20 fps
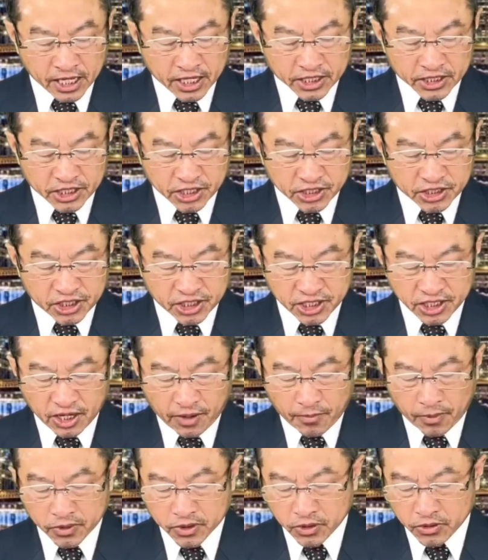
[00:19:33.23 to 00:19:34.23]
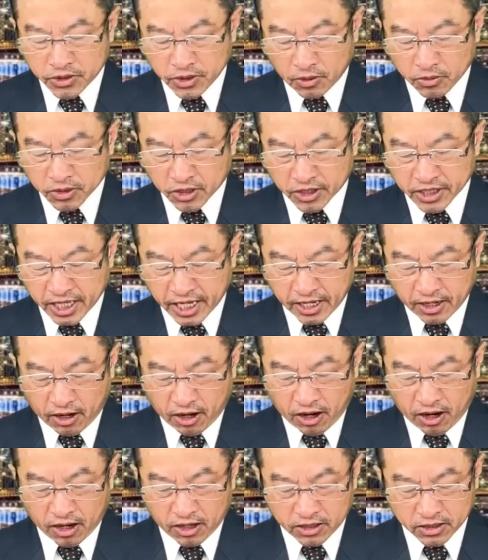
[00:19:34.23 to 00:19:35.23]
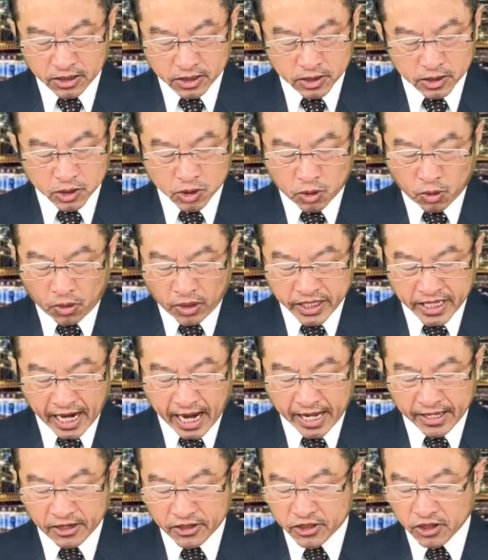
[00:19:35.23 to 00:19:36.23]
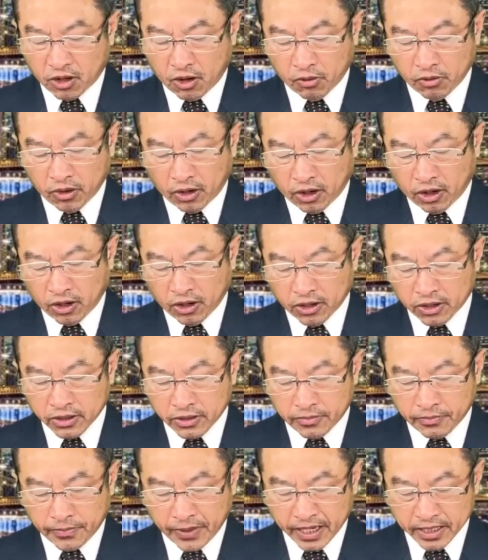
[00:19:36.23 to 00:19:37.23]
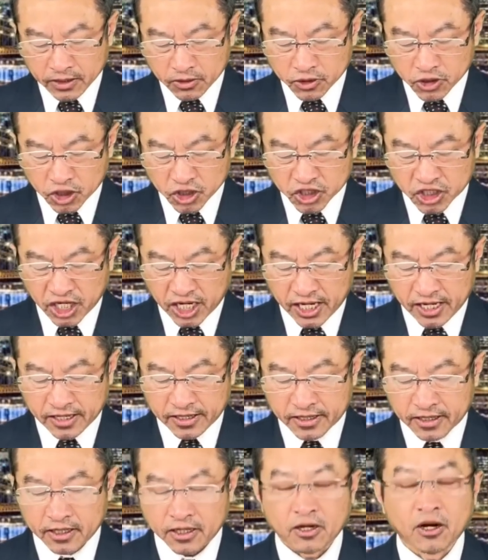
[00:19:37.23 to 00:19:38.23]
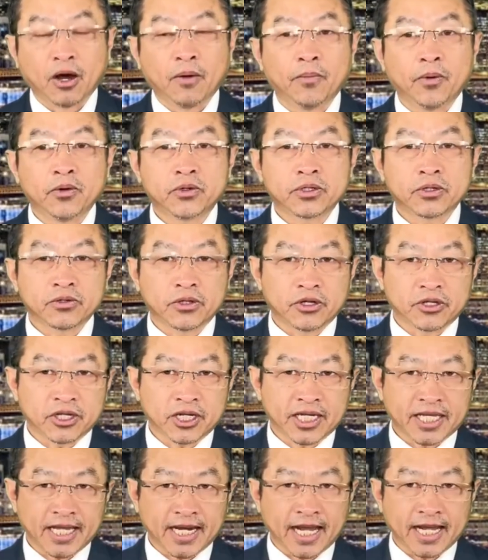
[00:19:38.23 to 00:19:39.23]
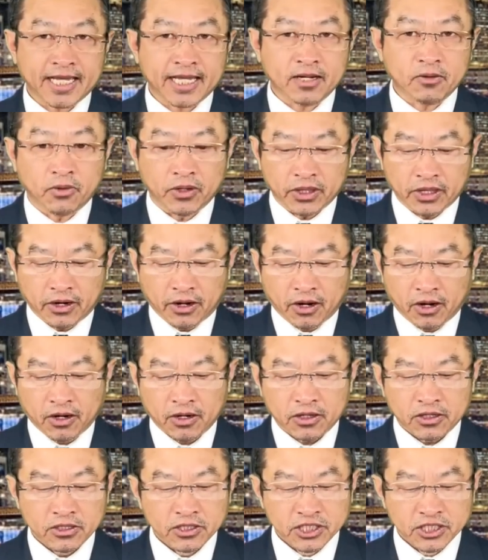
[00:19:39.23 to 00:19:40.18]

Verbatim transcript: thì khi là một trâu xong toàn tên nó chùa già nhớ trở hậu nó bé tao cho chê làm một trâu tờ cho cái là cái lụa nó